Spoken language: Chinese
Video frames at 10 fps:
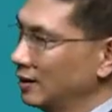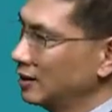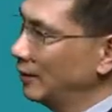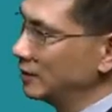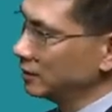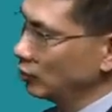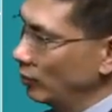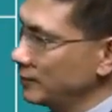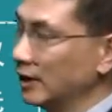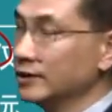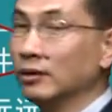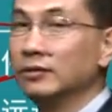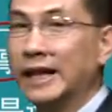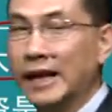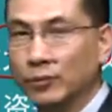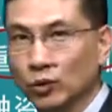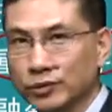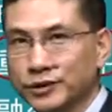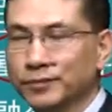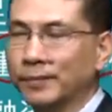那么这是我们讲叫内部
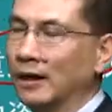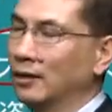融资。